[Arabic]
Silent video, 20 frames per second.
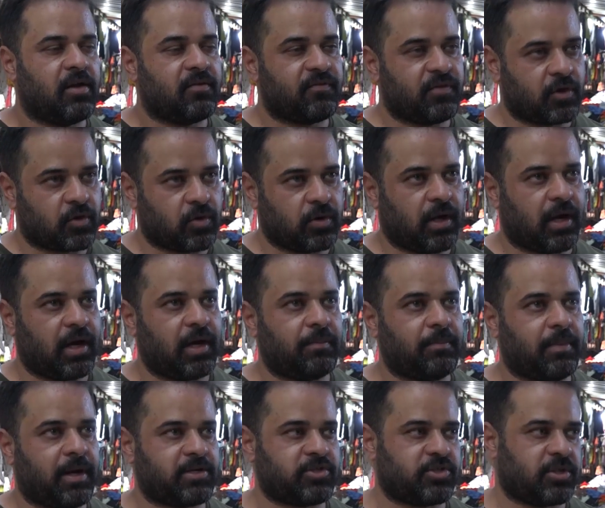في كل عام
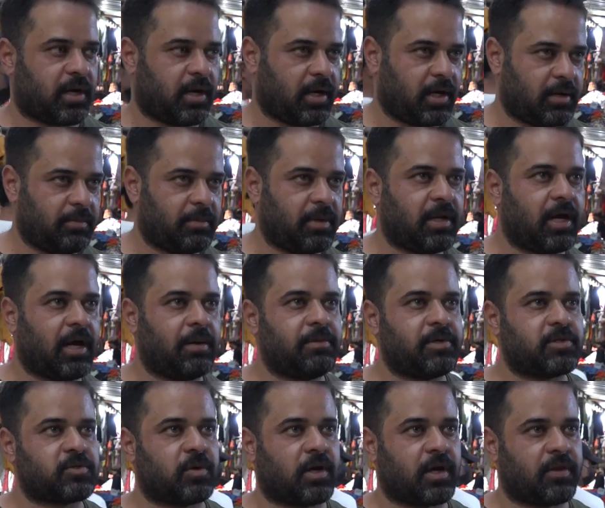مع شراء
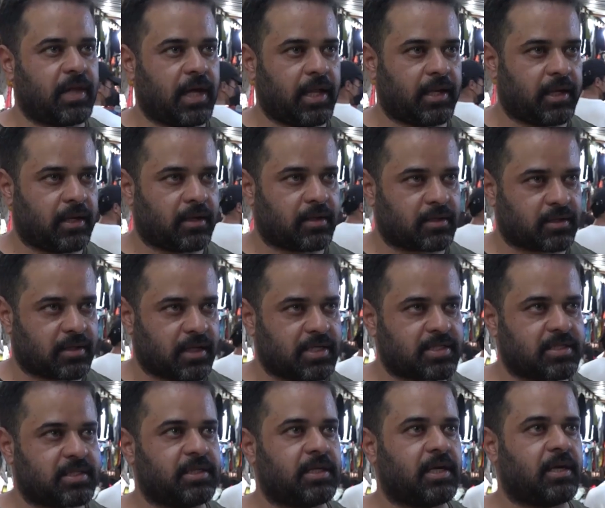الملابس وكذلك
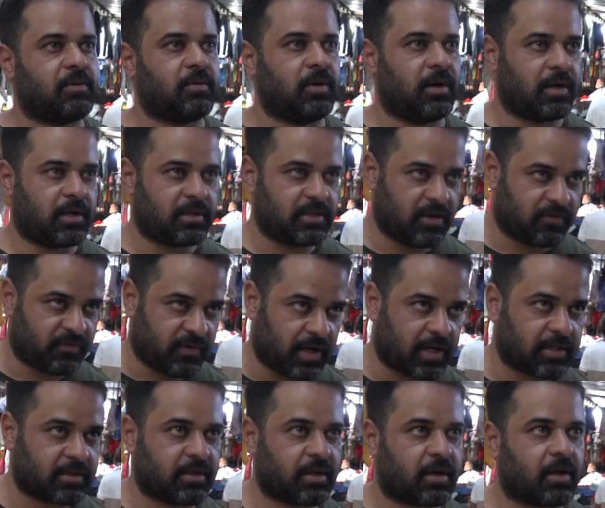القرطاسية
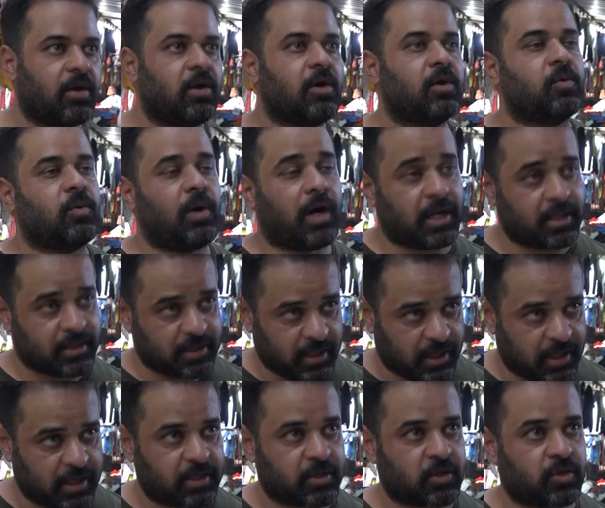والدفاتر
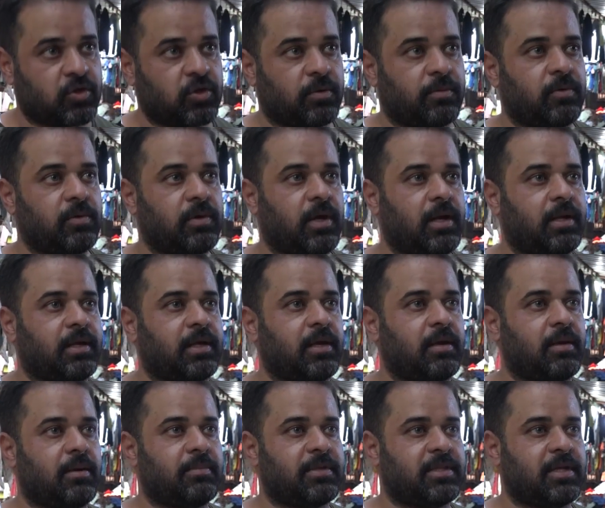وحتى الكتب هنالك
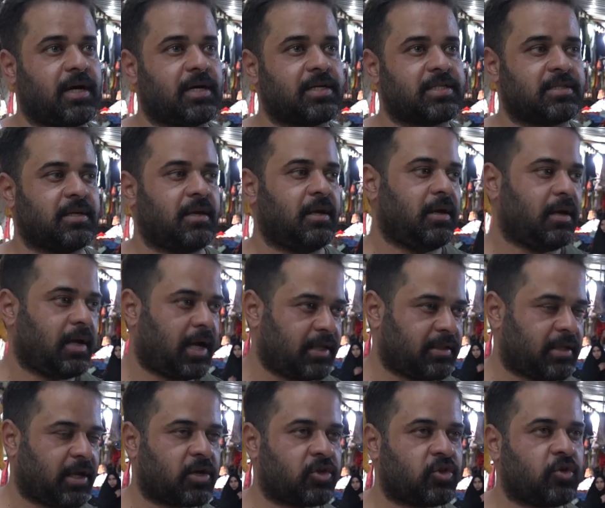مدارس
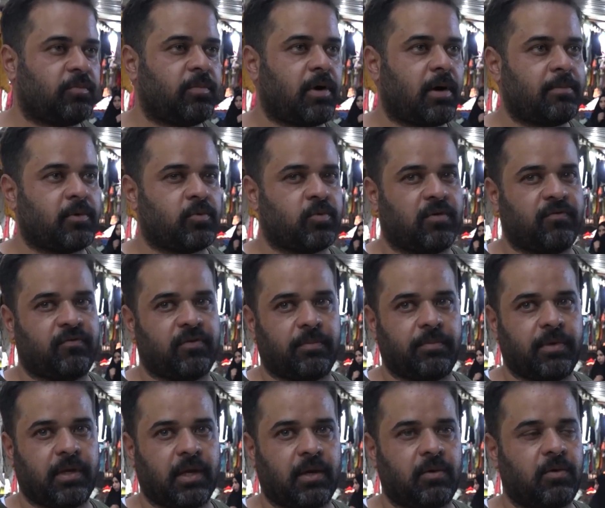حتى كتب ما متوفر
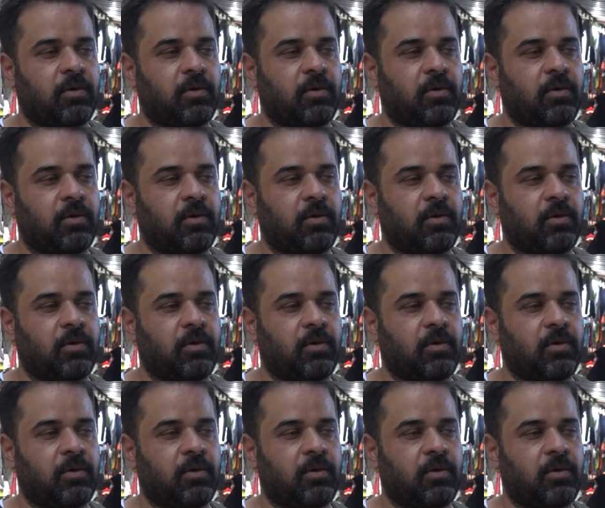بها